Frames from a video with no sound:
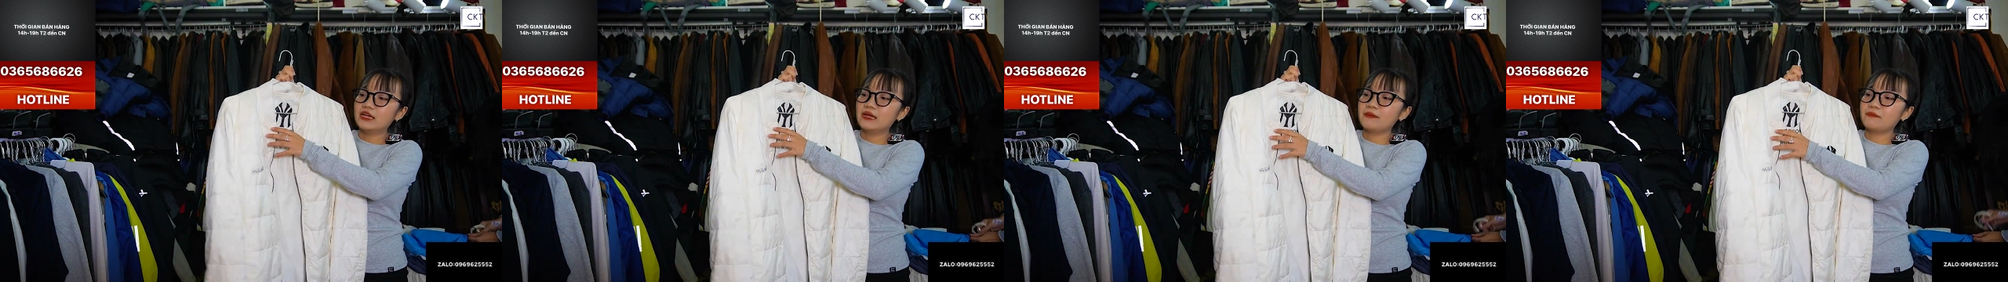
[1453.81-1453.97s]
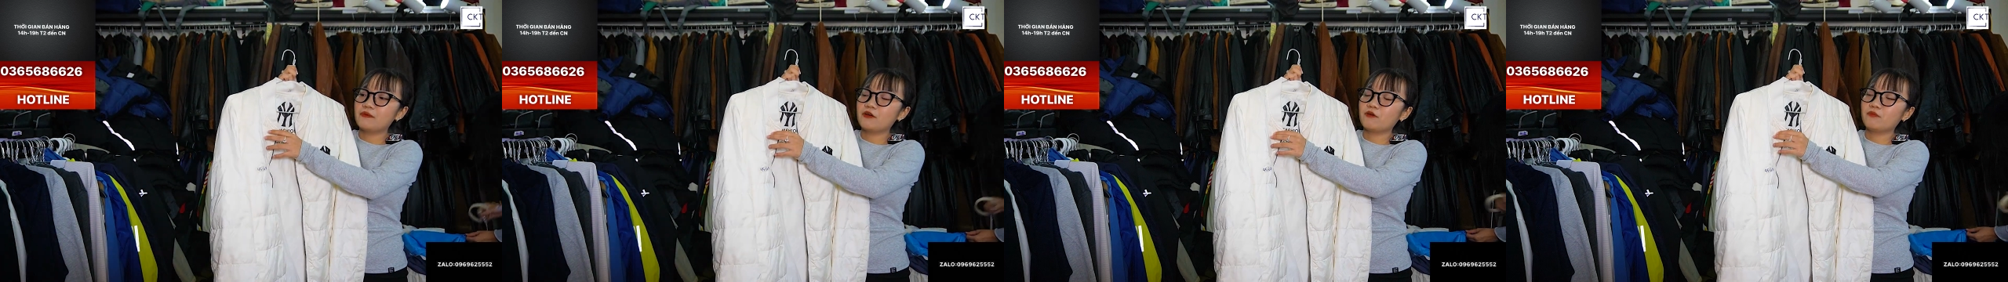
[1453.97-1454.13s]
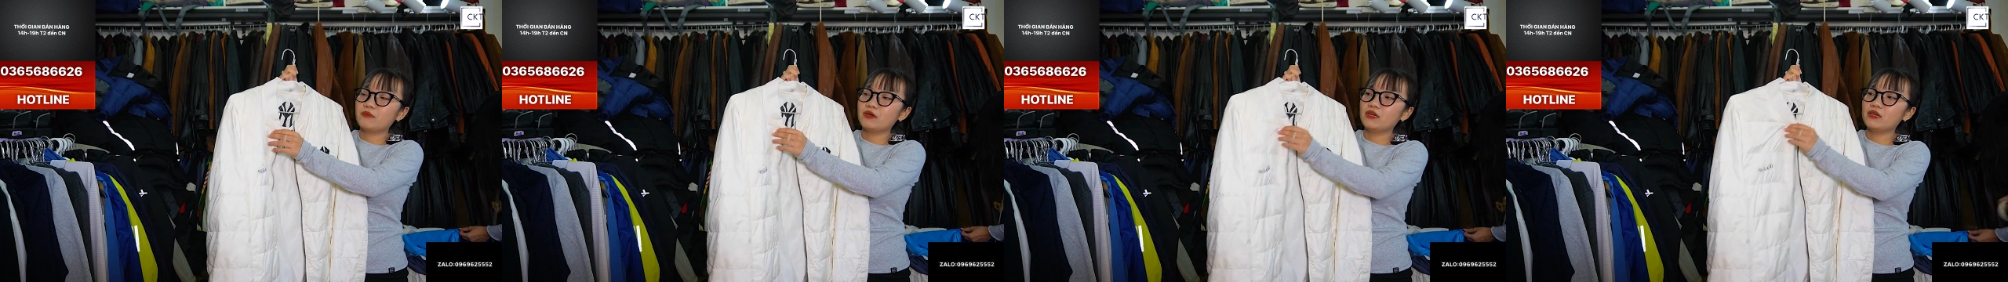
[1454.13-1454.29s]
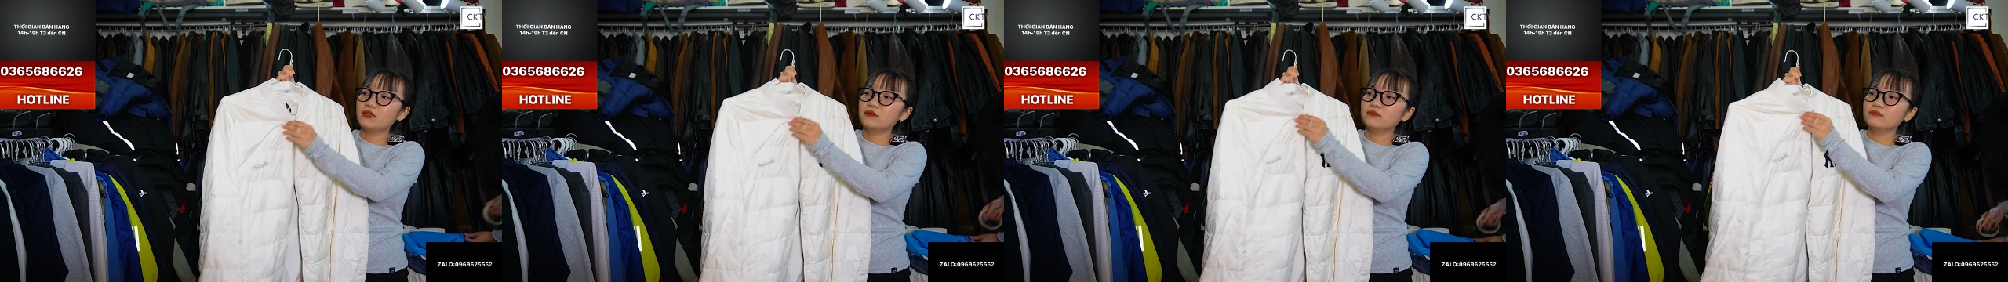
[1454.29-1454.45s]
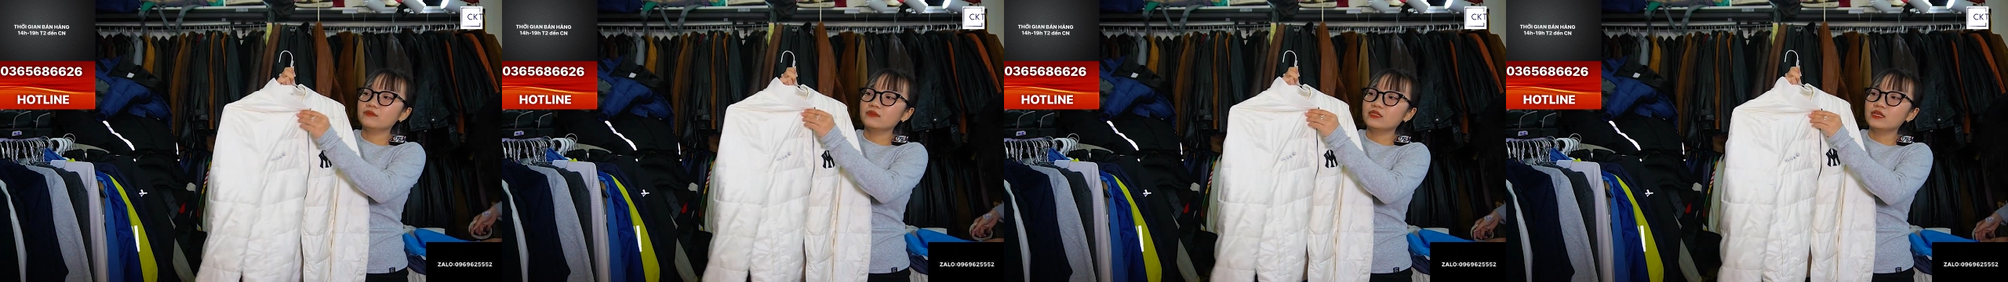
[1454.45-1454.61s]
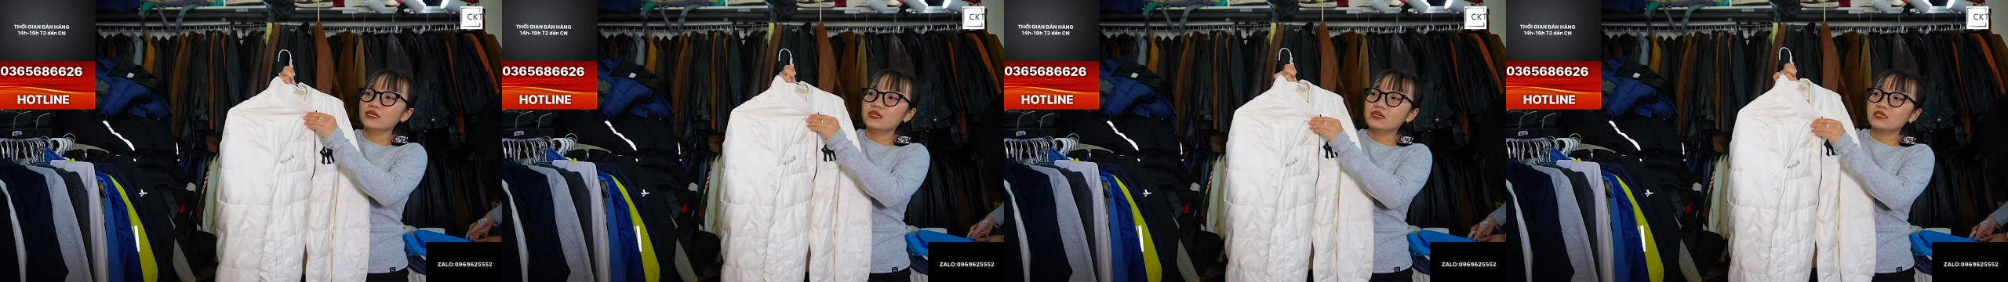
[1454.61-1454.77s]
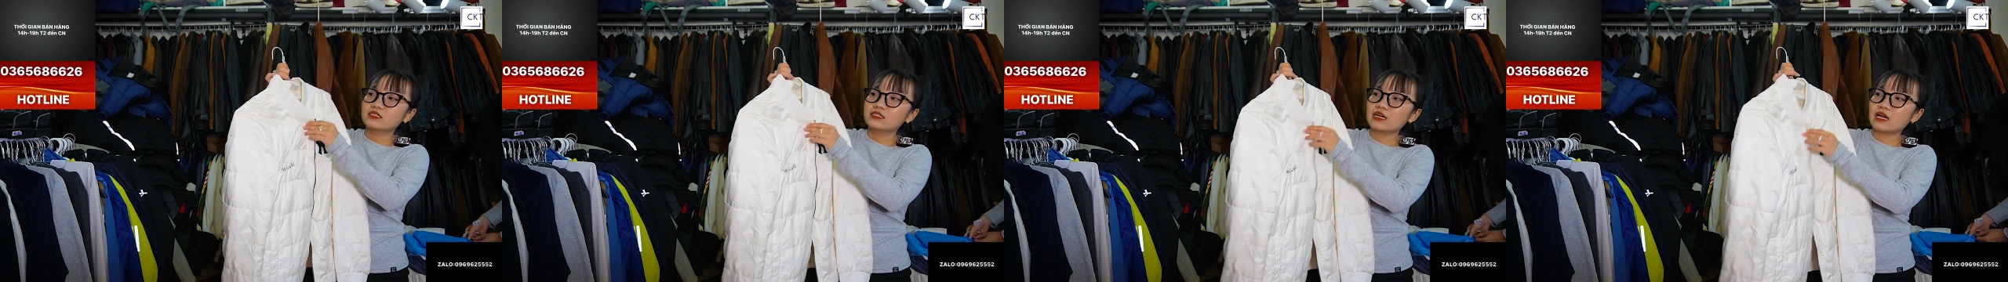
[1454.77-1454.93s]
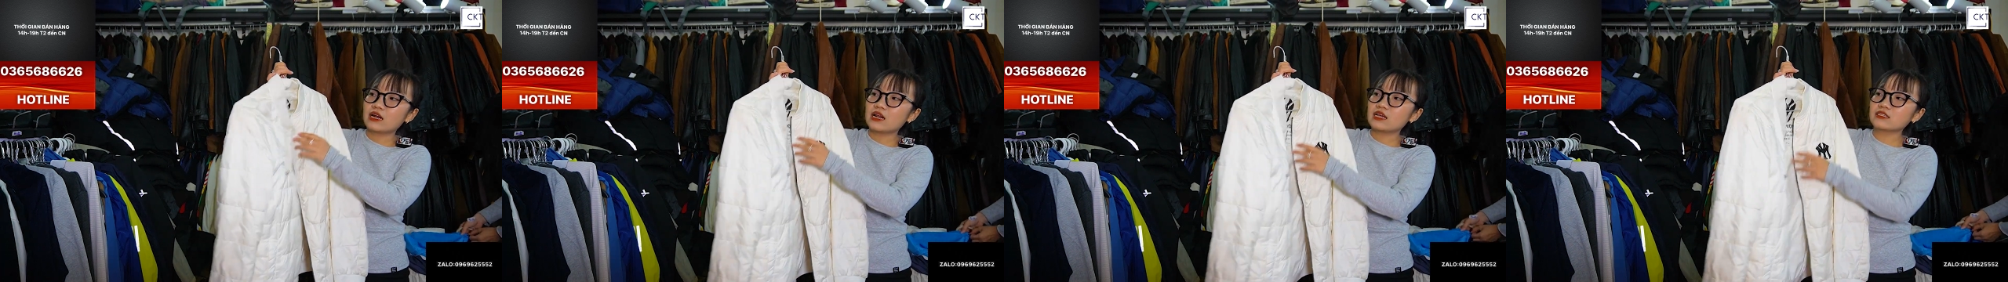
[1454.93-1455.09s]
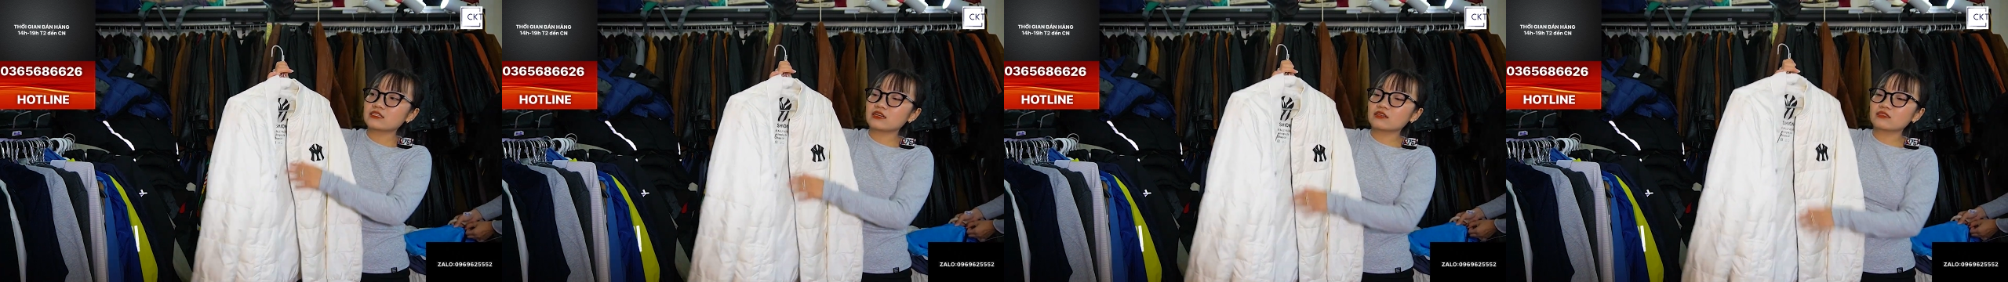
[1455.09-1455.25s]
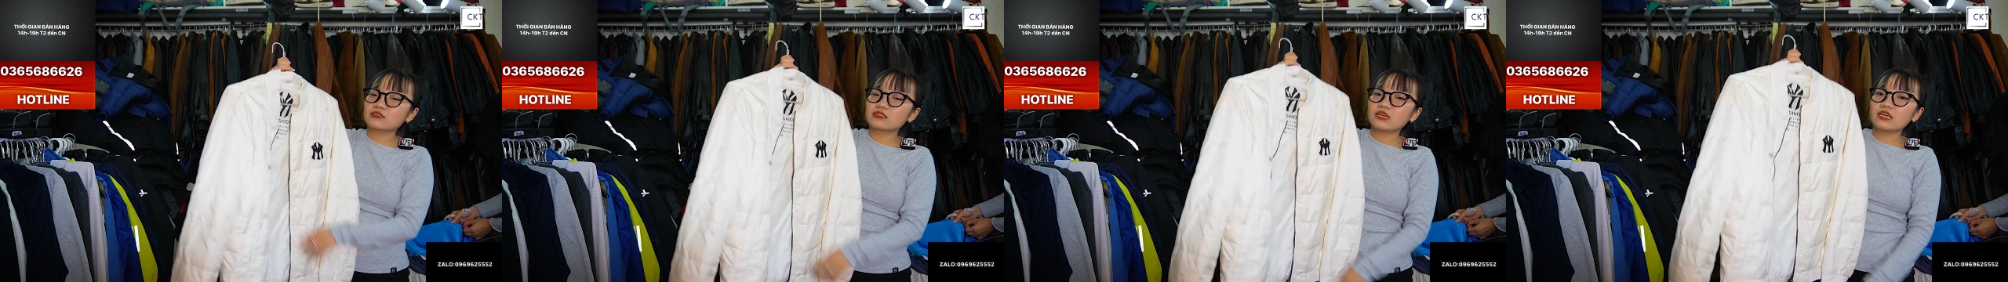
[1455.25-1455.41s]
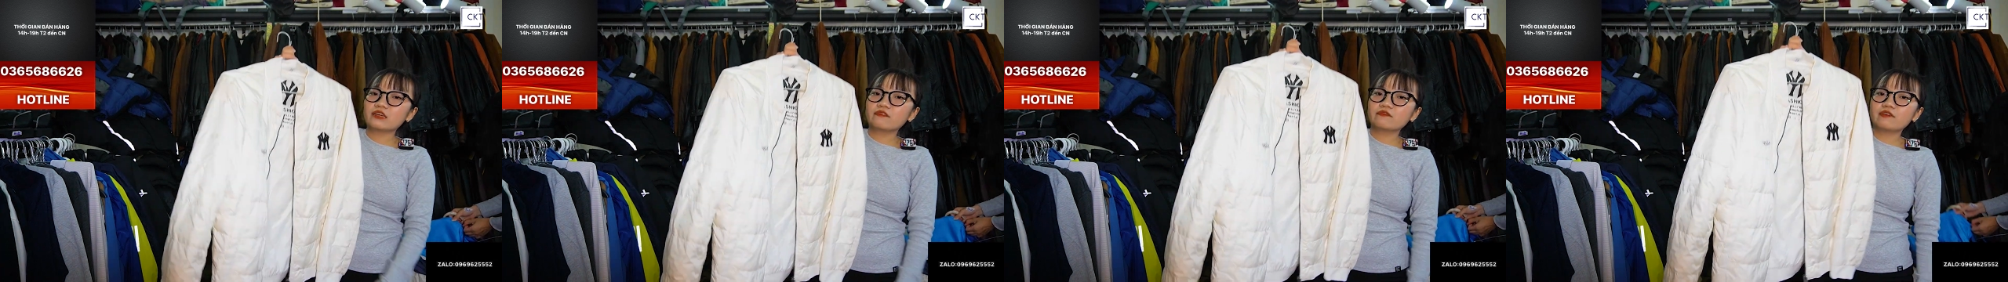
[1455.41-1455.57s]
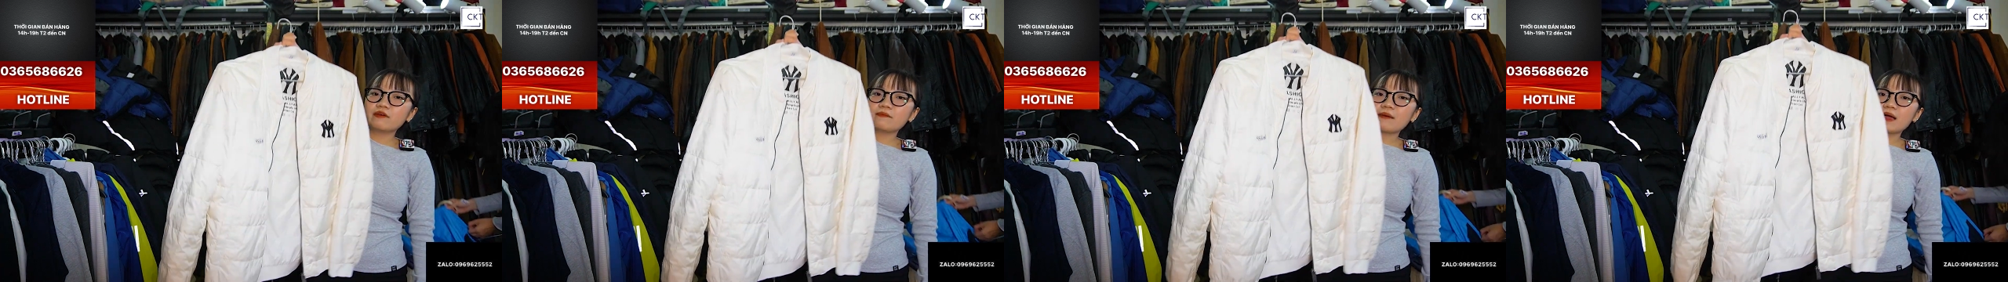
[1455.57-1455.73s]
em lờ bê. Trắng là trắng
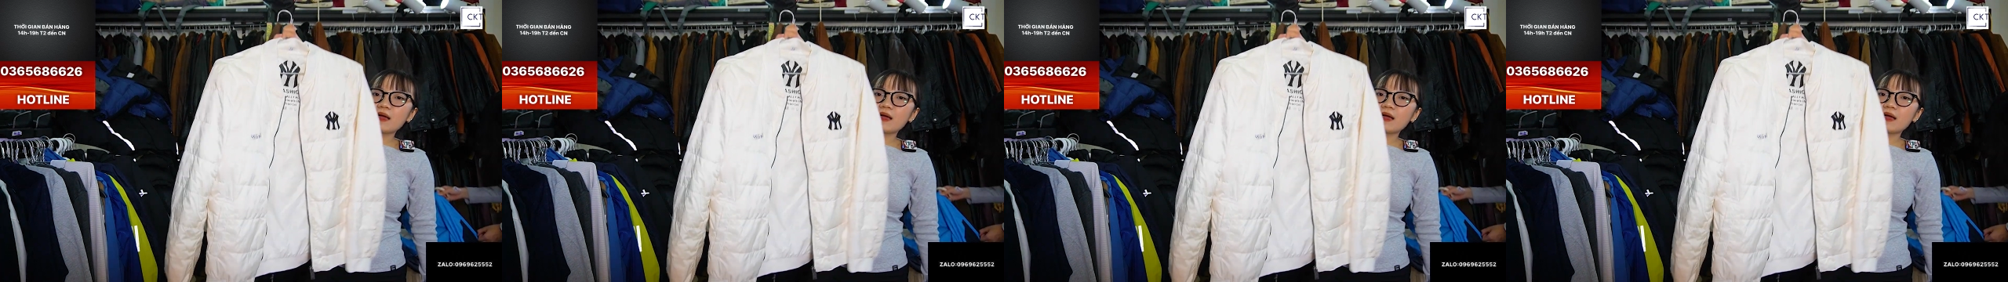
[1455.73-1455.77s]
tinh với